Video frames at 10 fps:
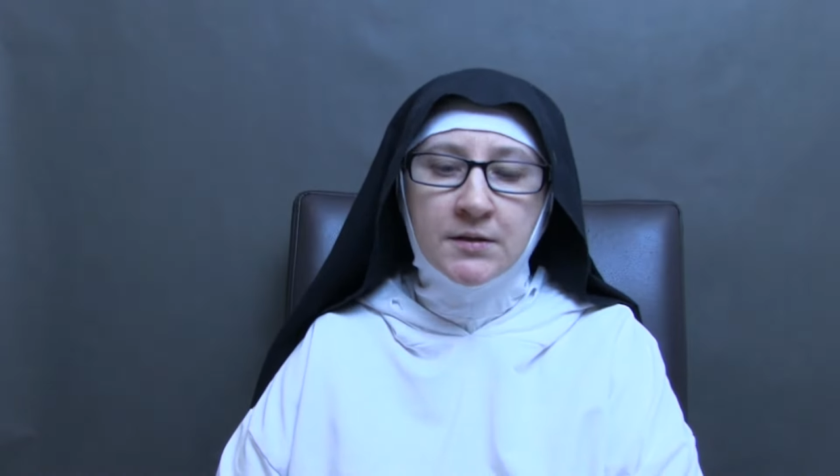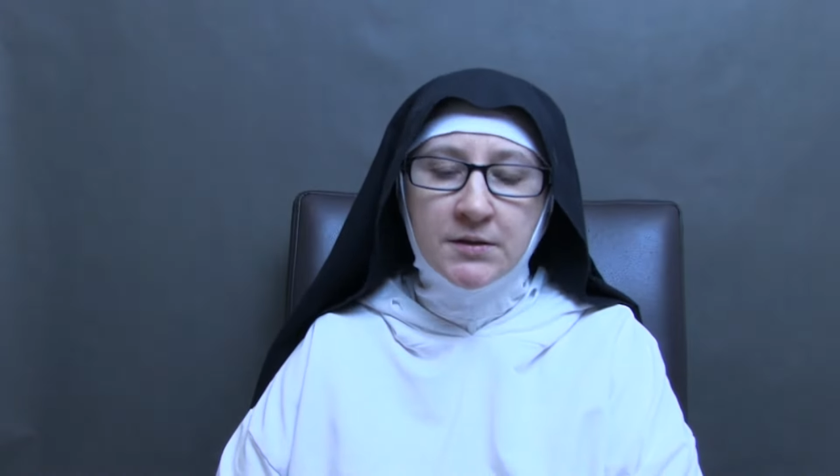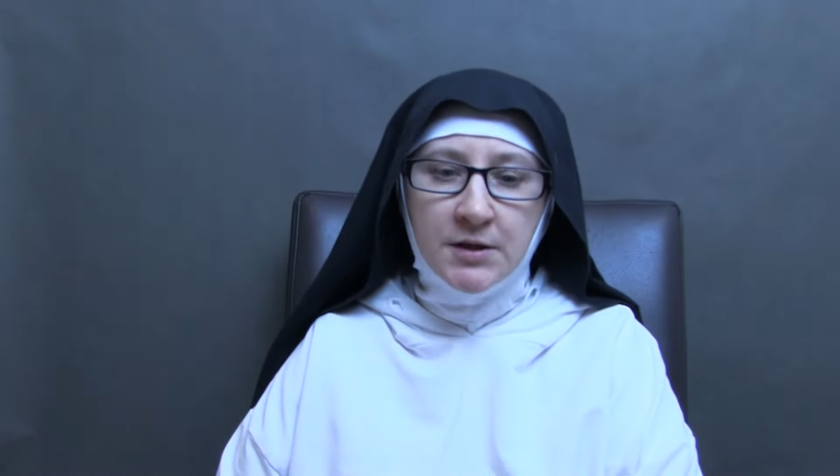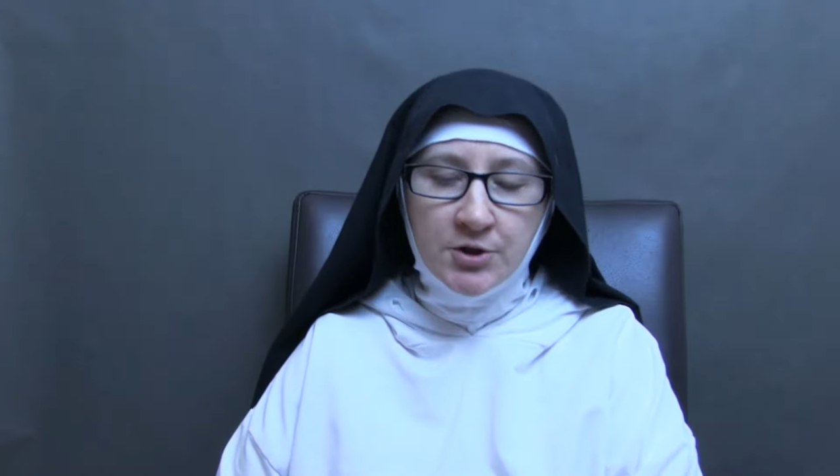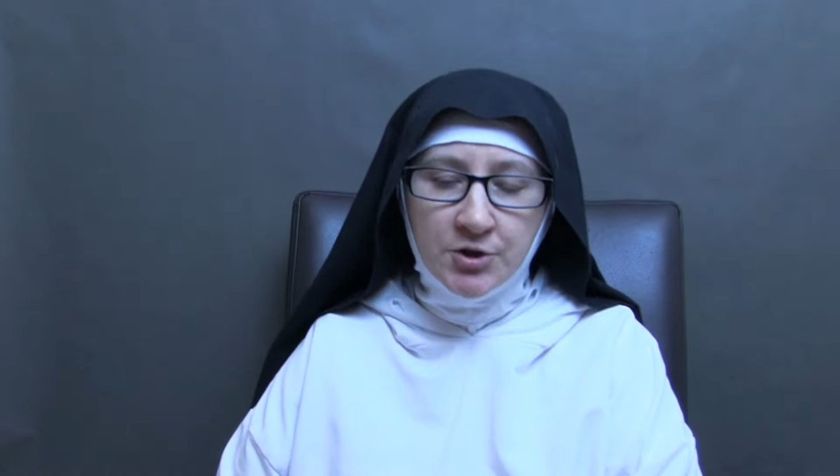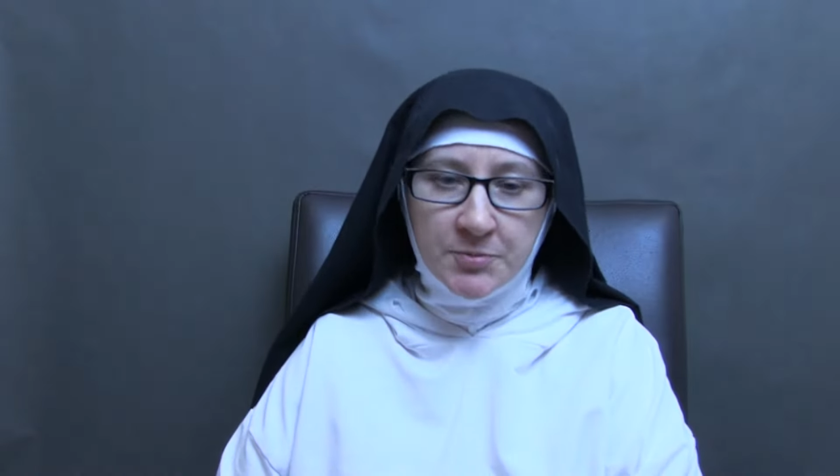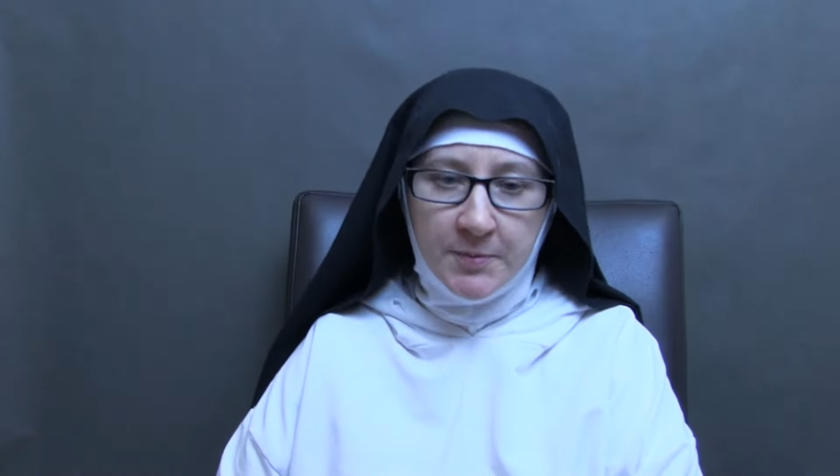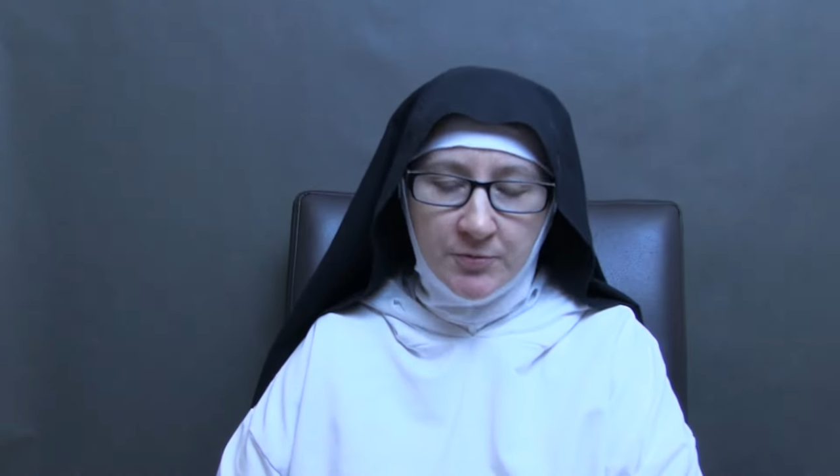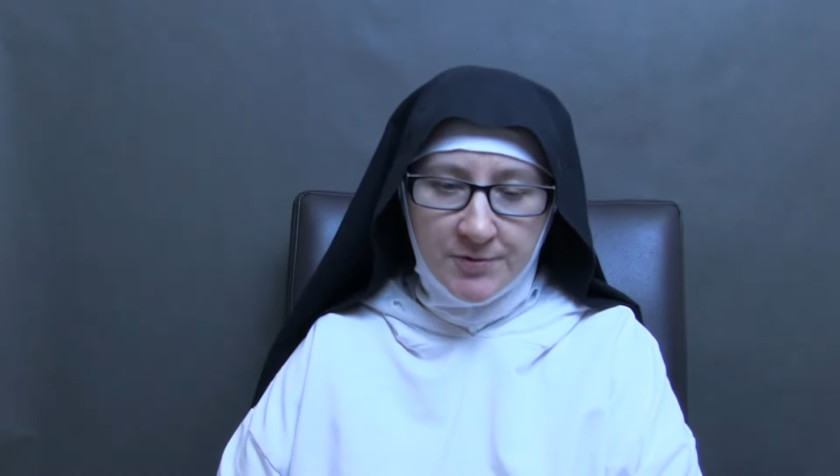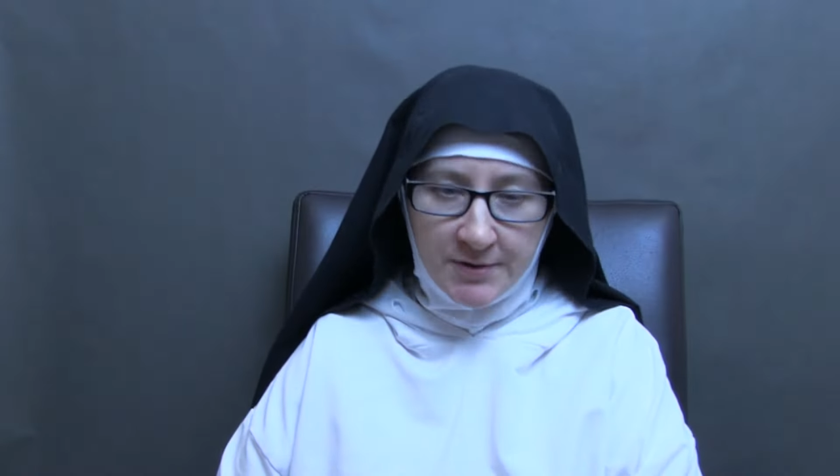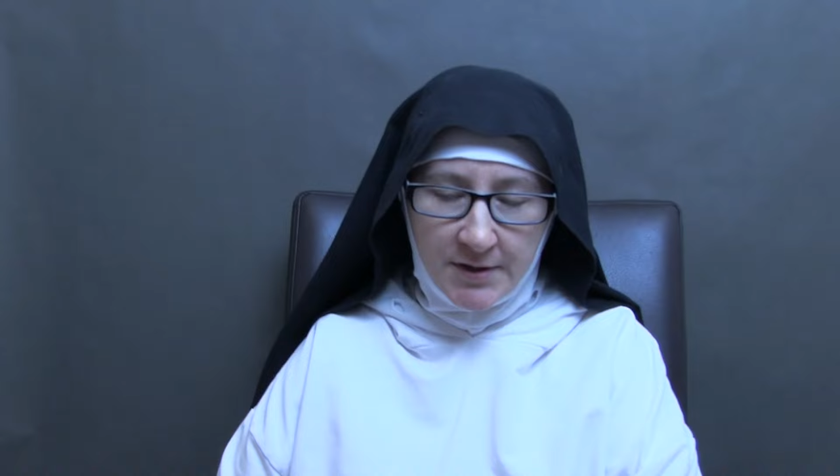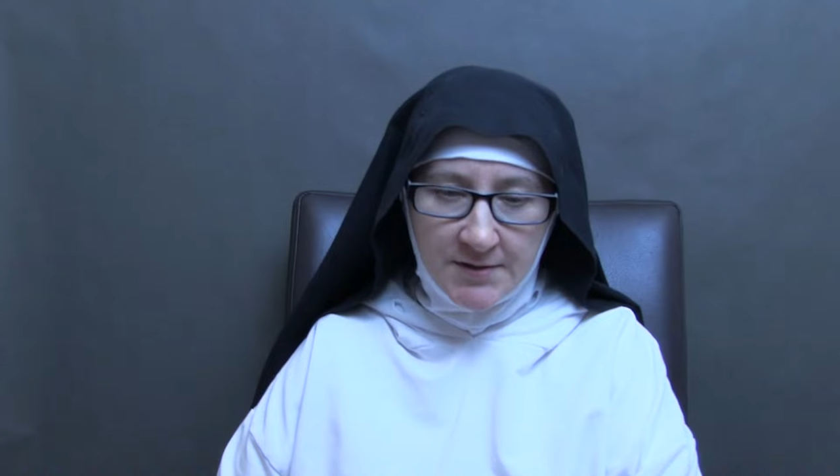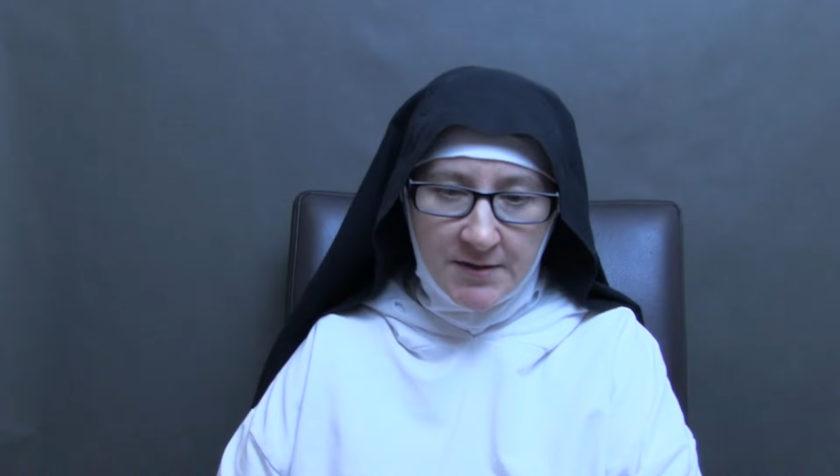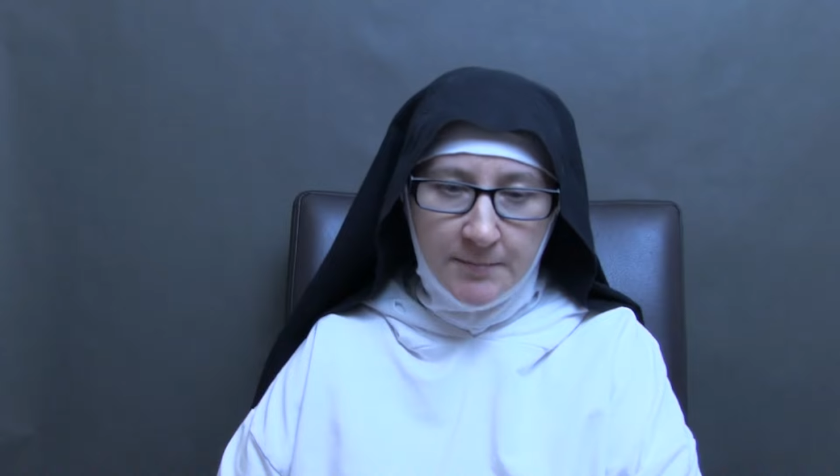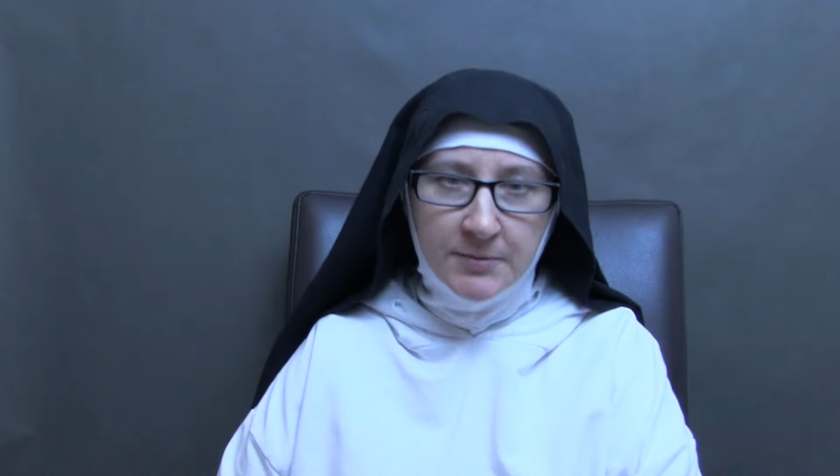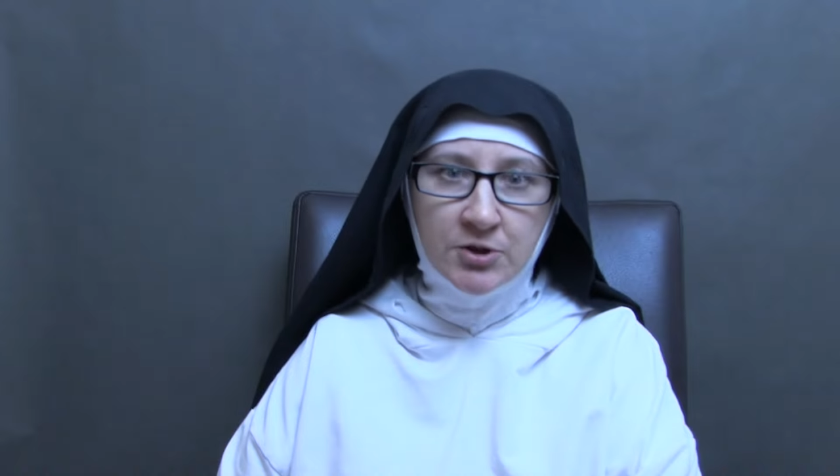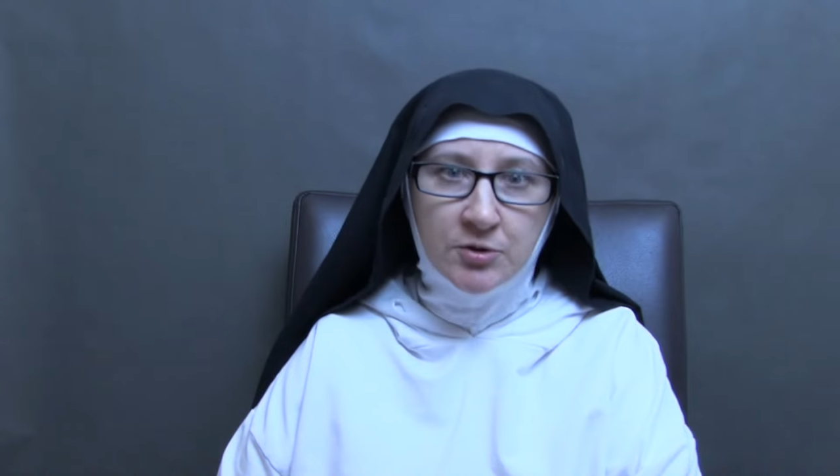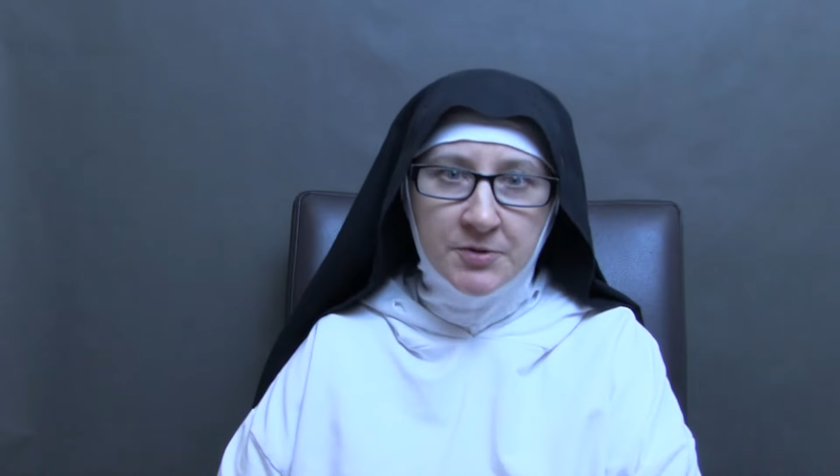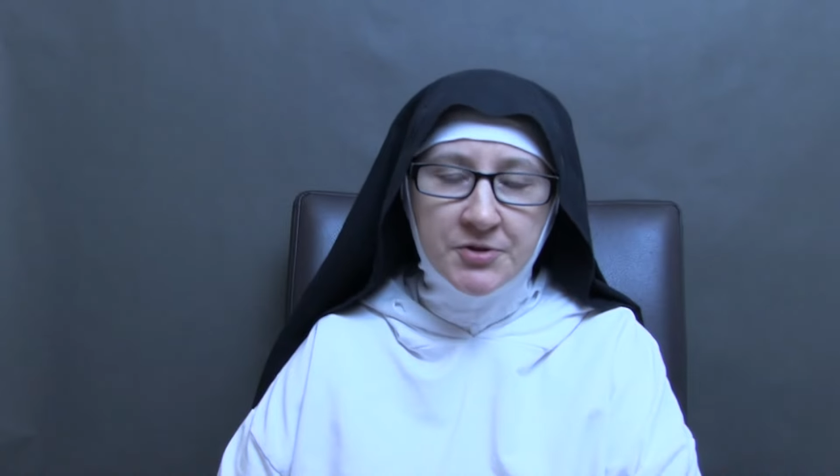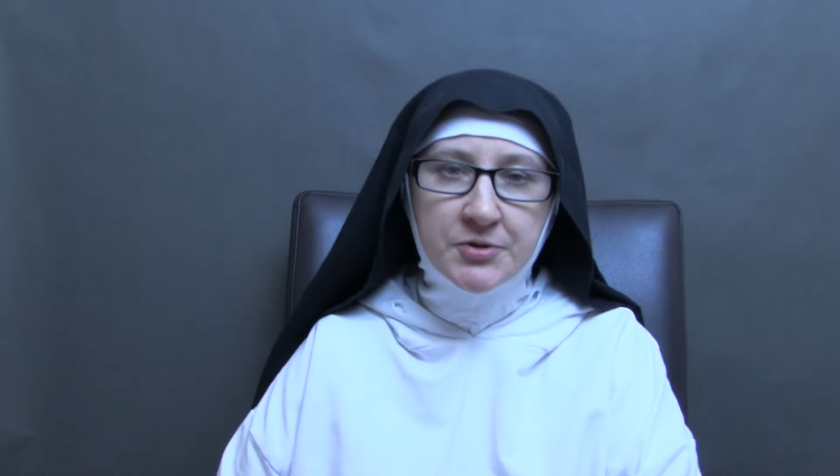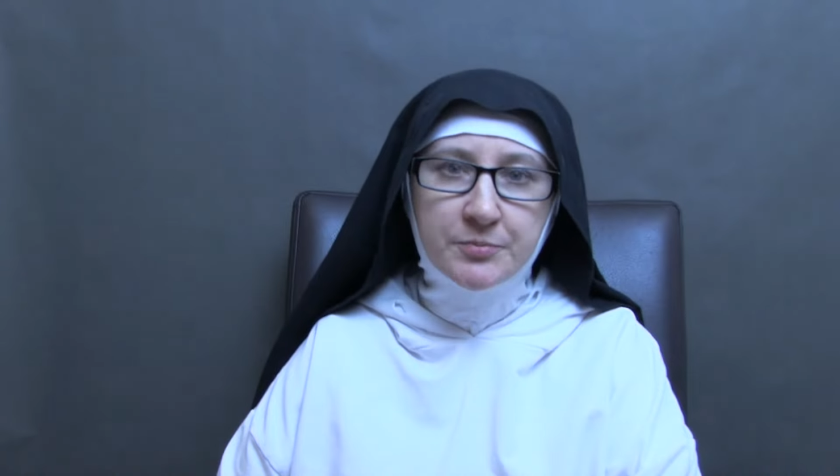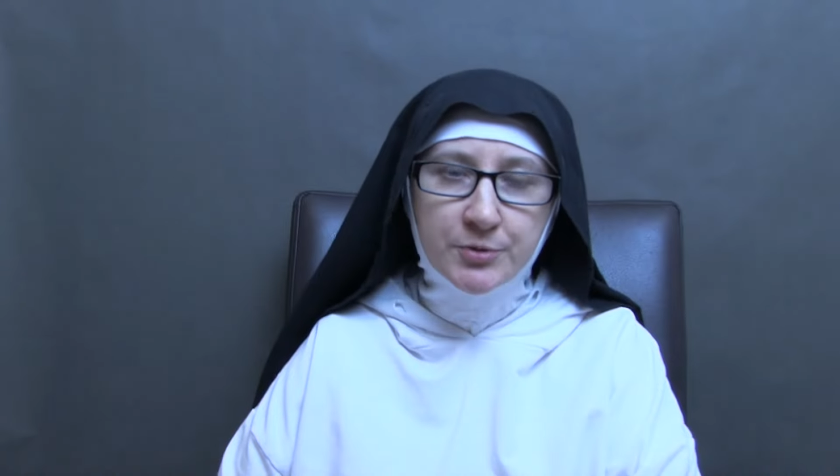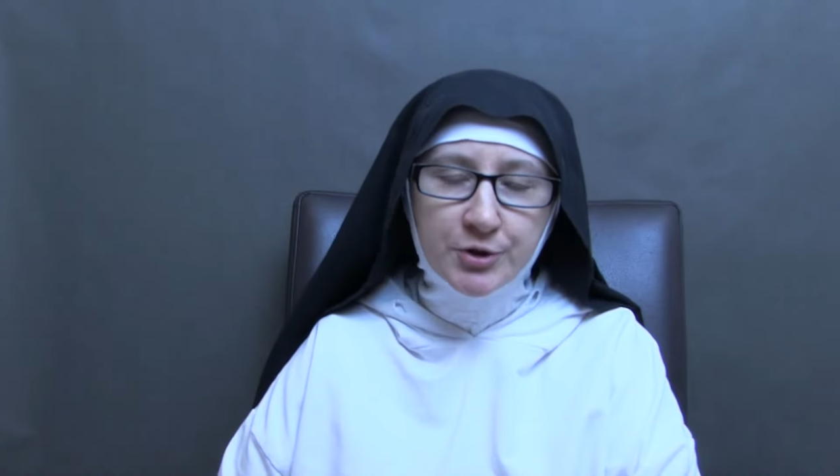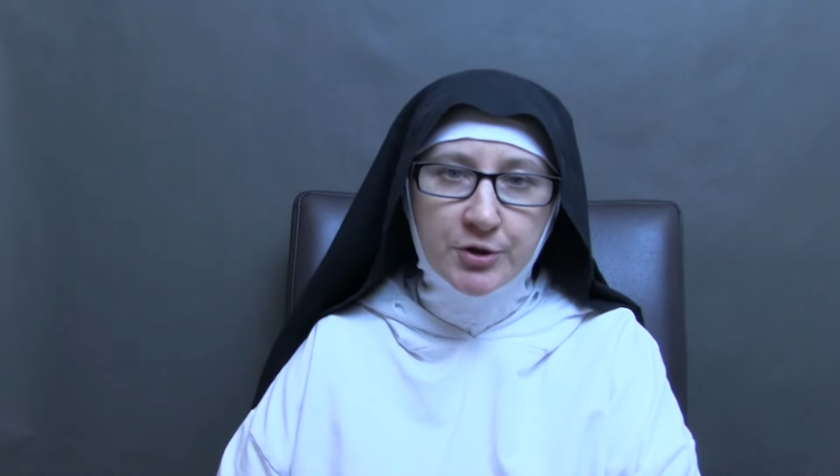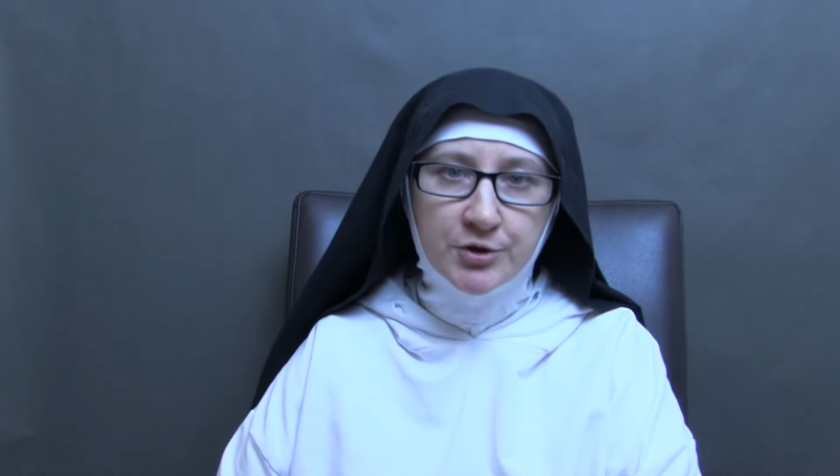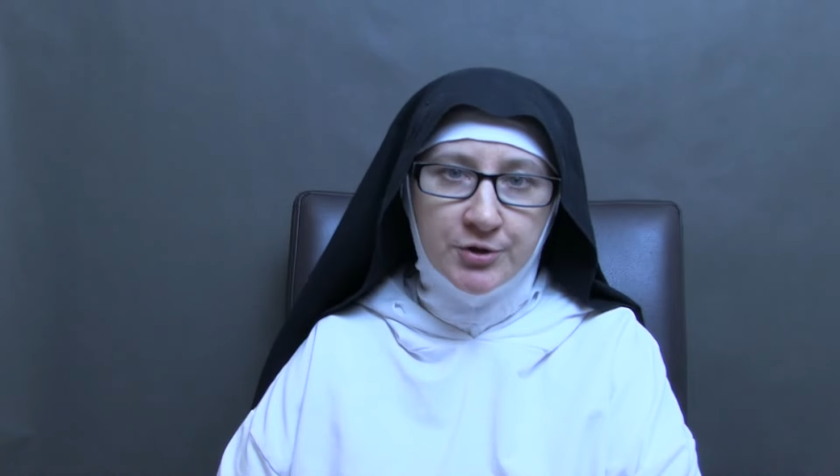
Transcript: Ja się z panią zgadzam, natomiast myślę,